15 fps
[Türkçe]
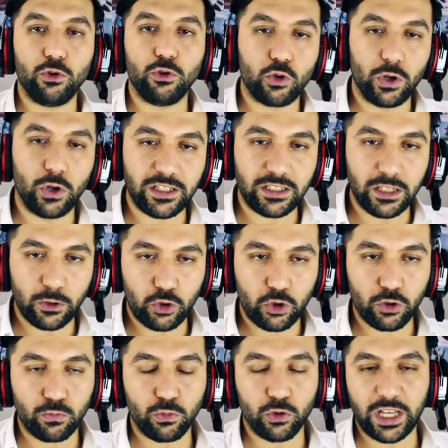Büyülü kulesi de
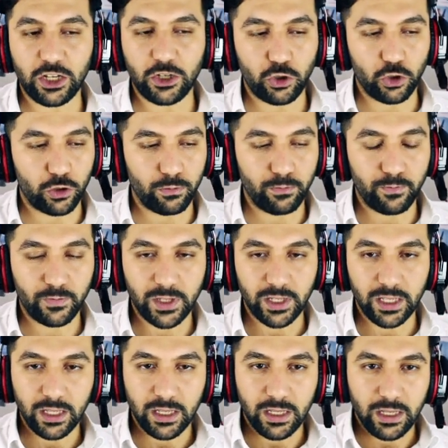düşük. Bunu da geçiyorum.
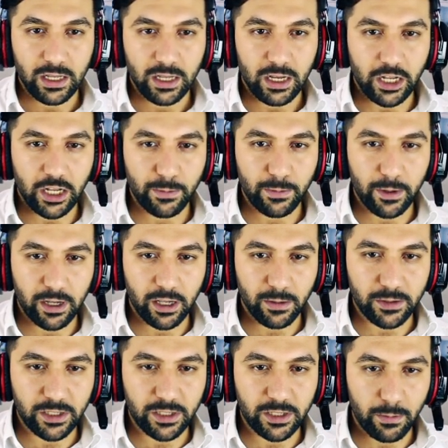Hadi
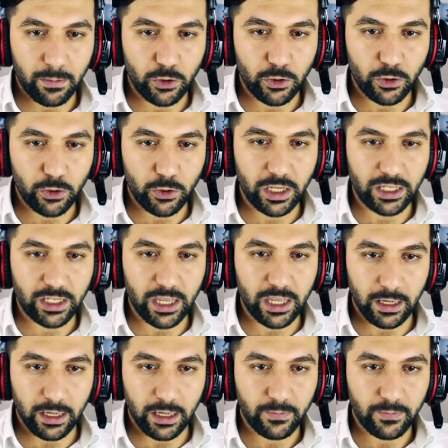bakalım sağlam bir köye denk gel.